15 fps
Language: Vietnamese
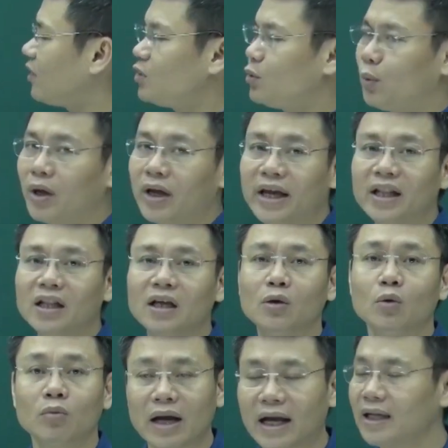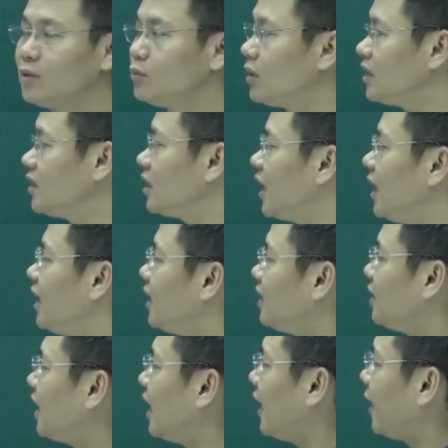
vận dụng cái kiến thức lúc nãy chúng ta sẽ thấy là như